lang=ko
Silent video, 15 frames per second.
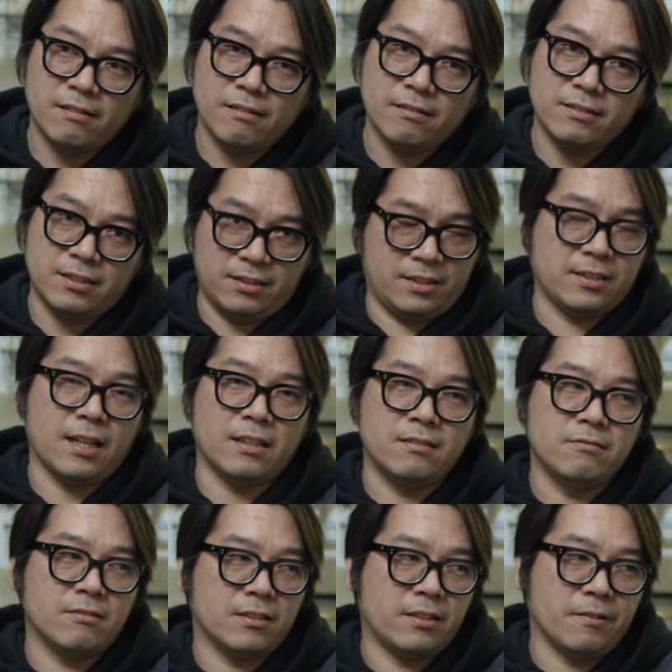어, 그렇지는
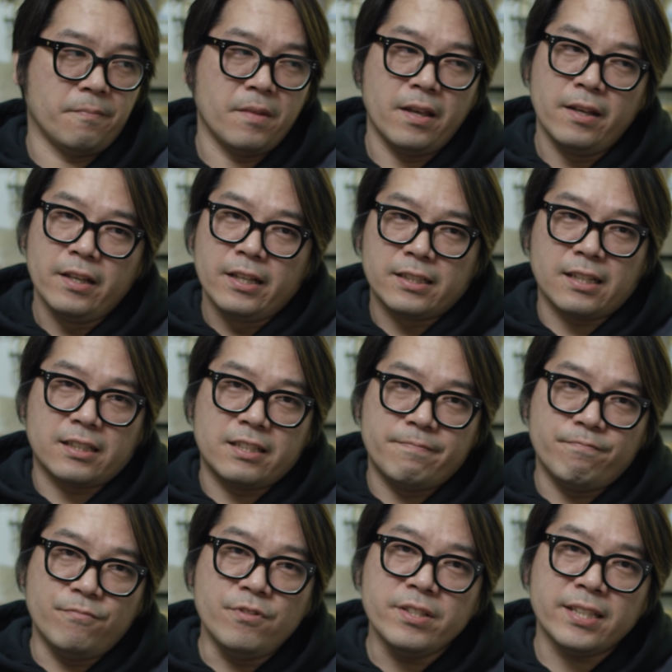않은 것 같아요. 자,
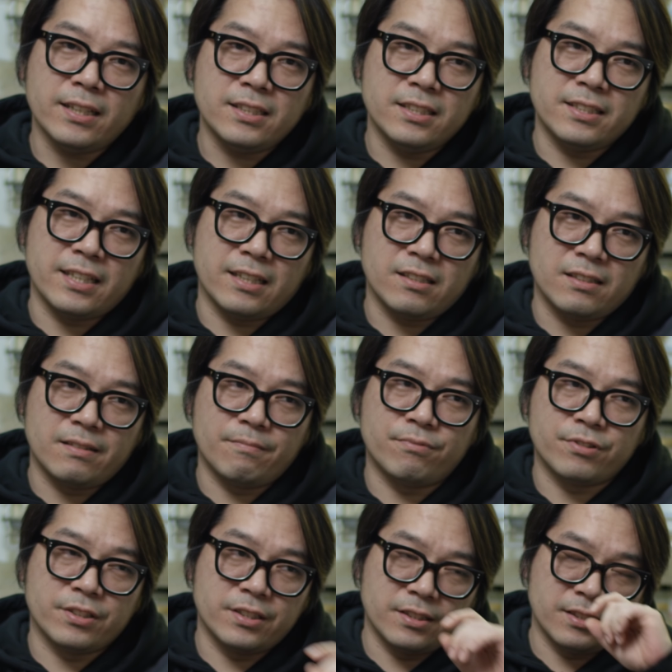인물 사진 예전에
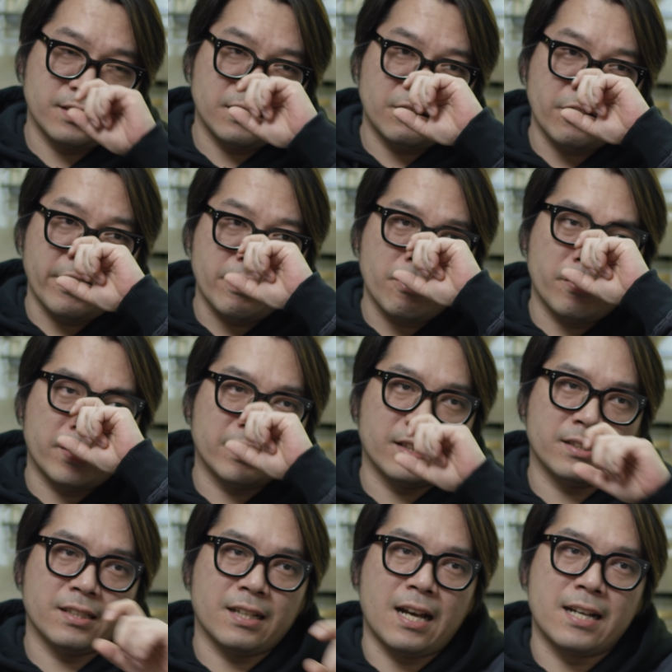무슨 촬영을
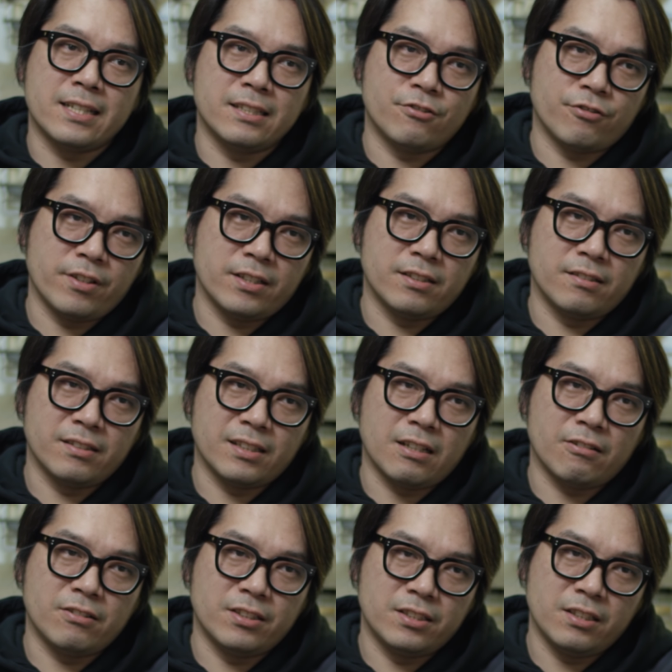하다 제 강의 중에 그런 게
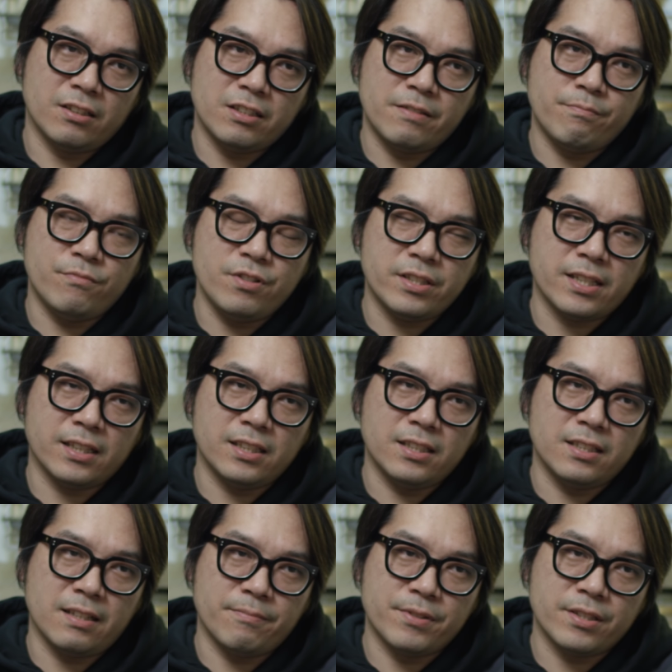나왔거든요. 인물
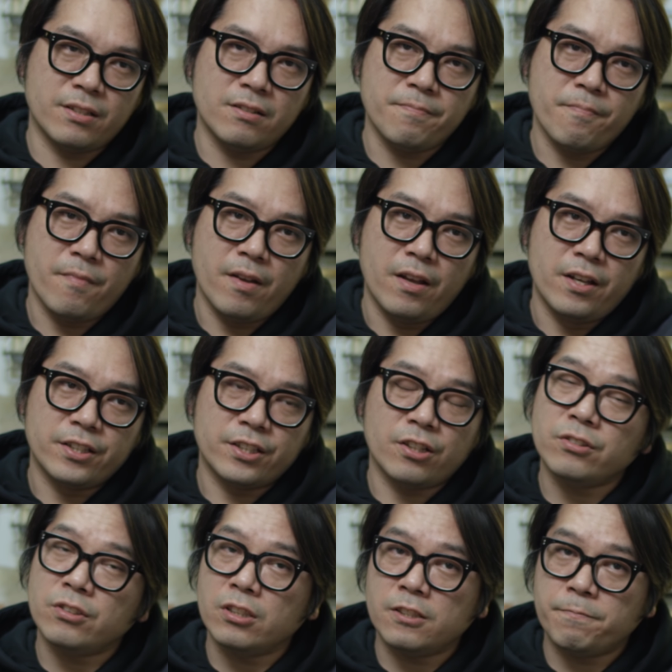사진 하면서
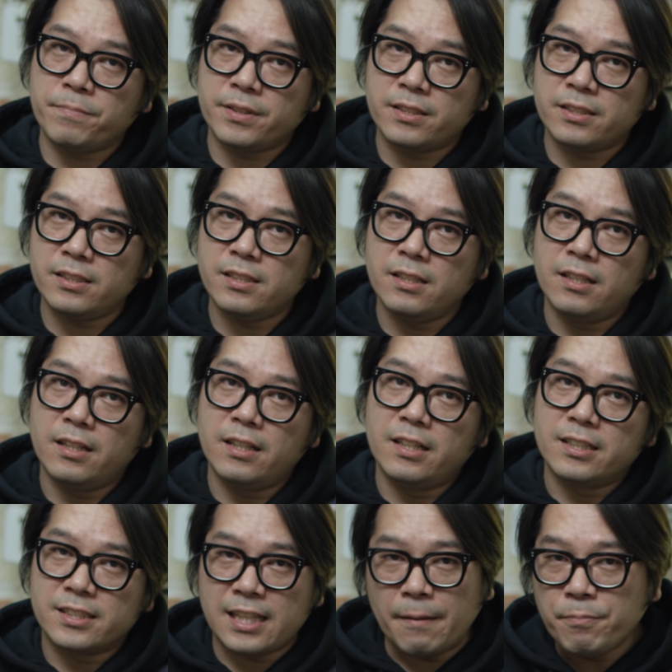셔터 스피드를
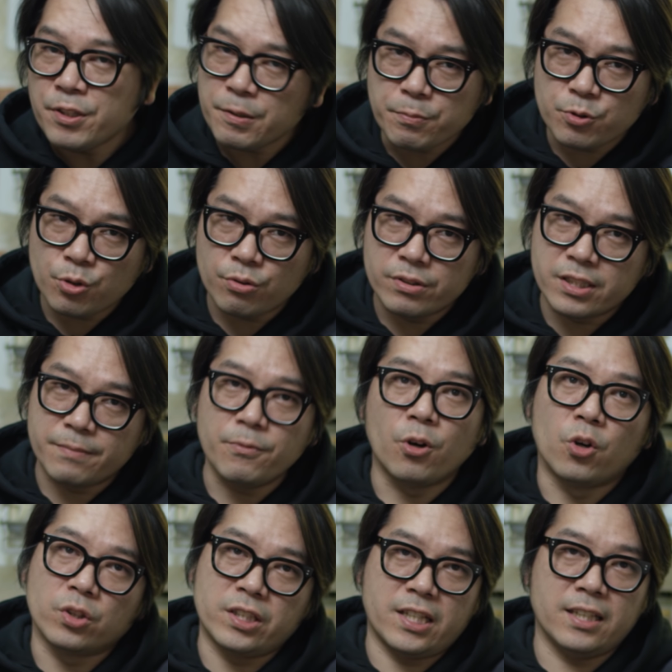30초를 쓰면
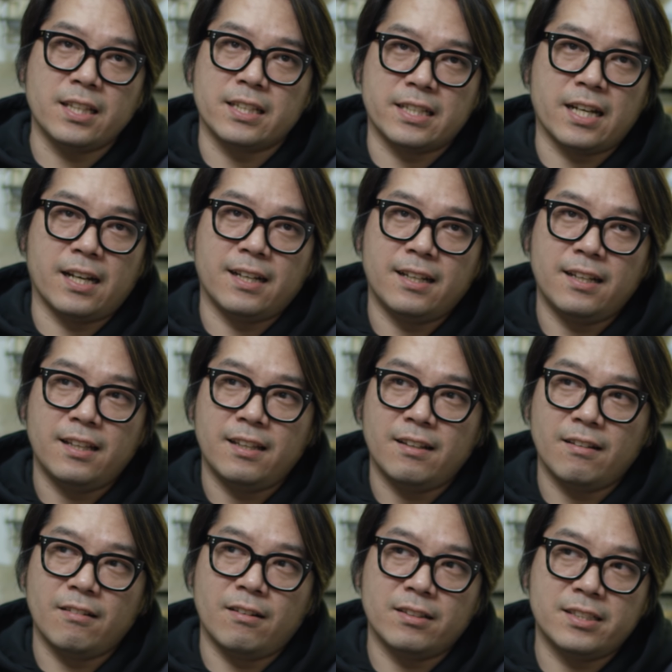어떻게 되냐?
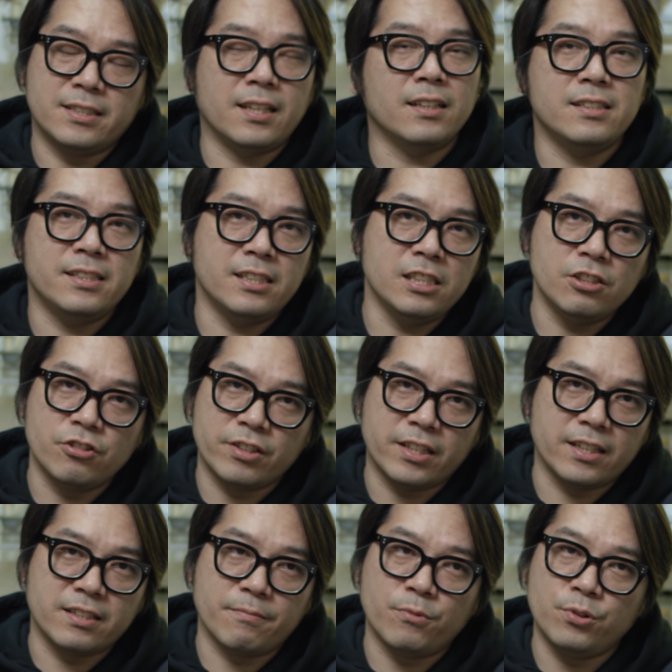어, 그 사진 쓸 수
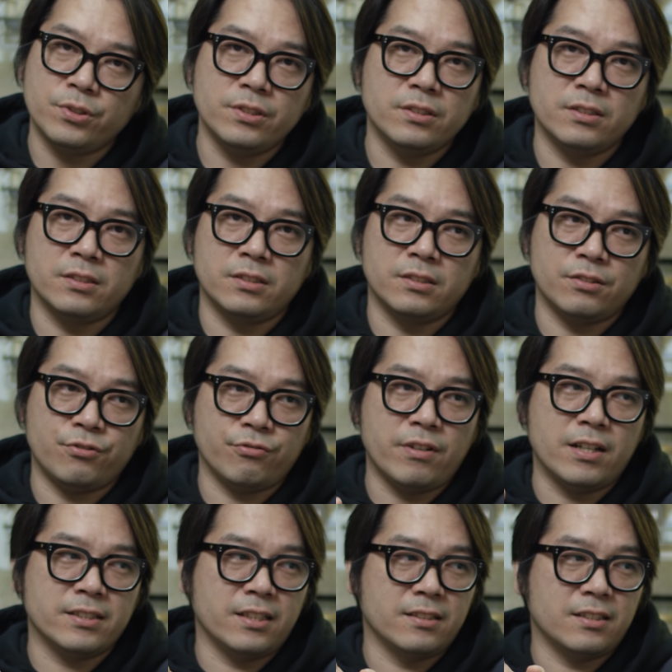있겠냐? 모든
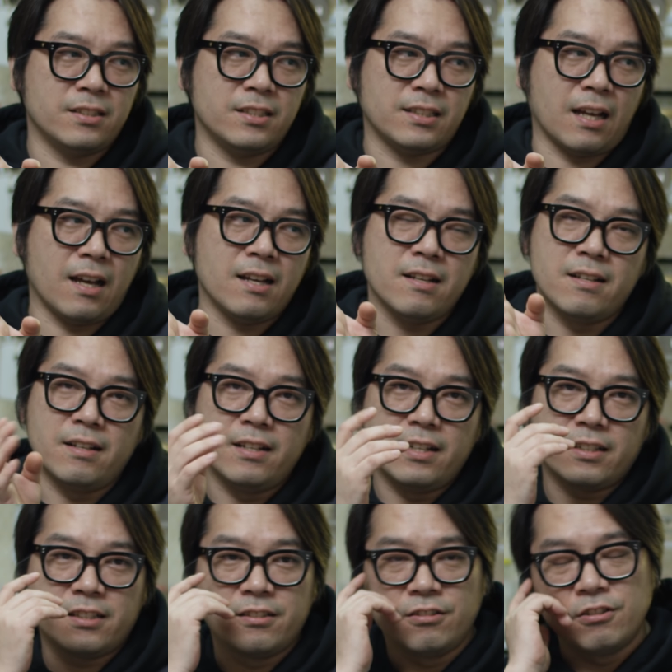수강생들이 다
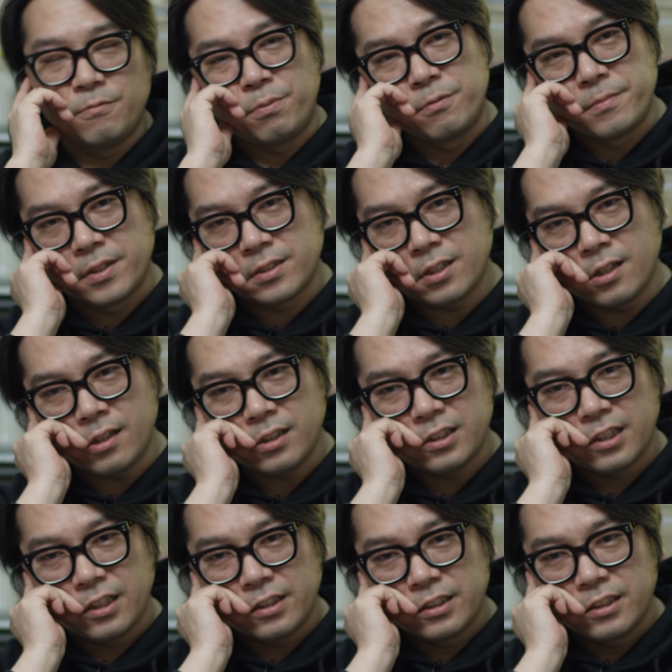그걸 보면서
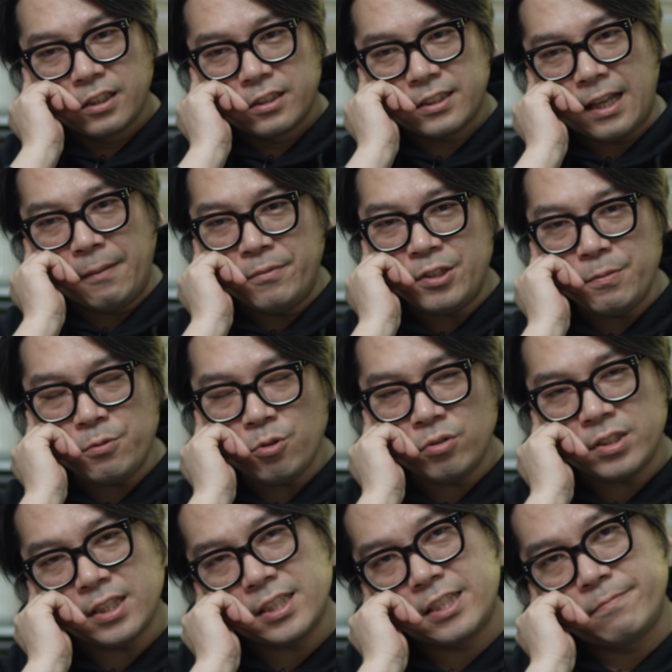
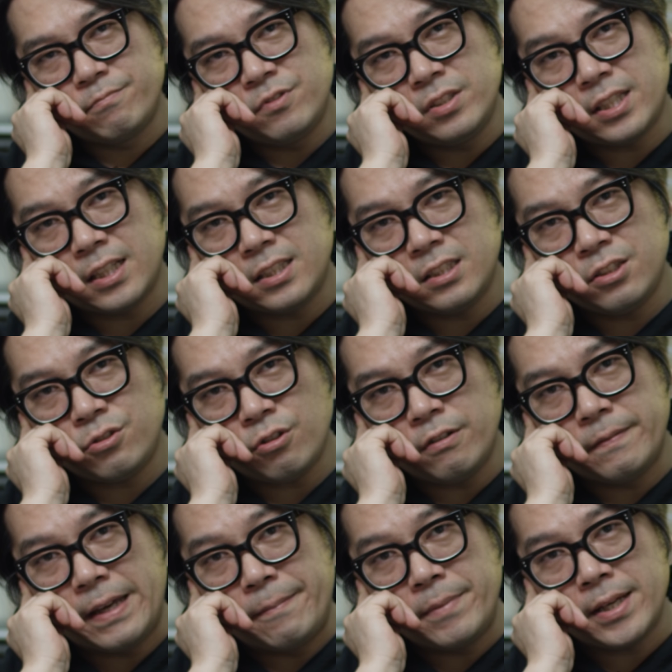30초짜리 인물 사진은
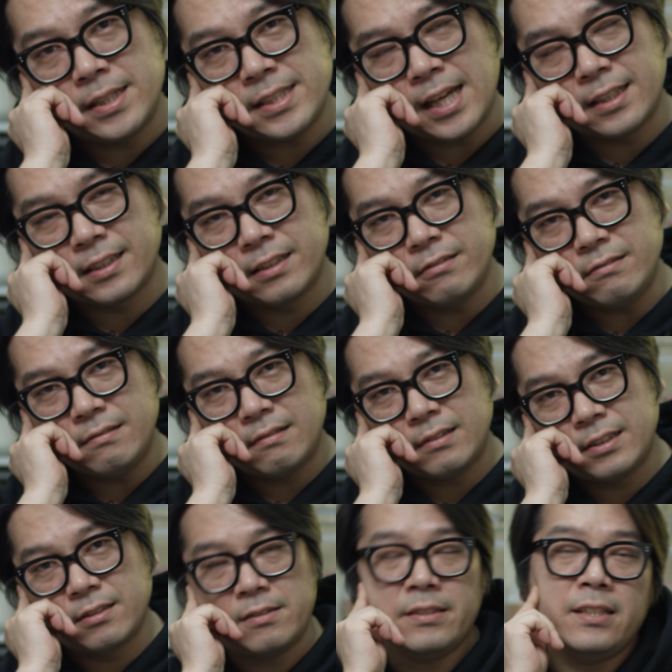조금 애매하지 않아요?
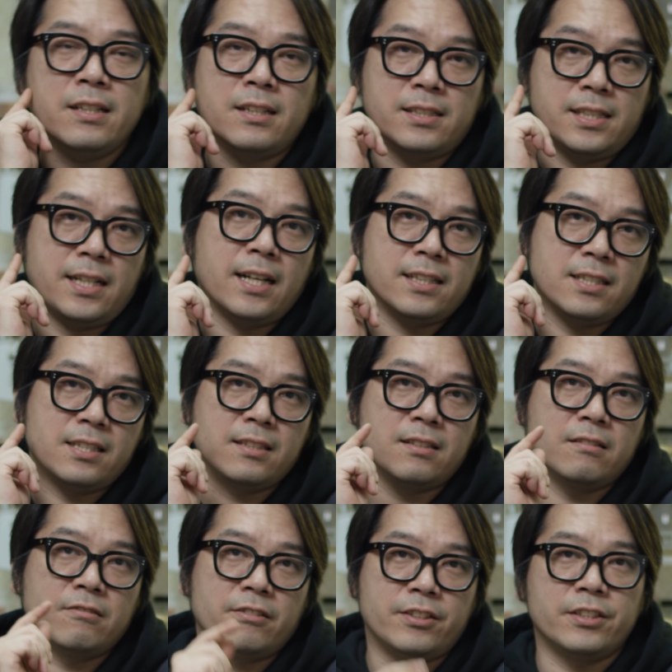그런 생각을 가지시더라고요.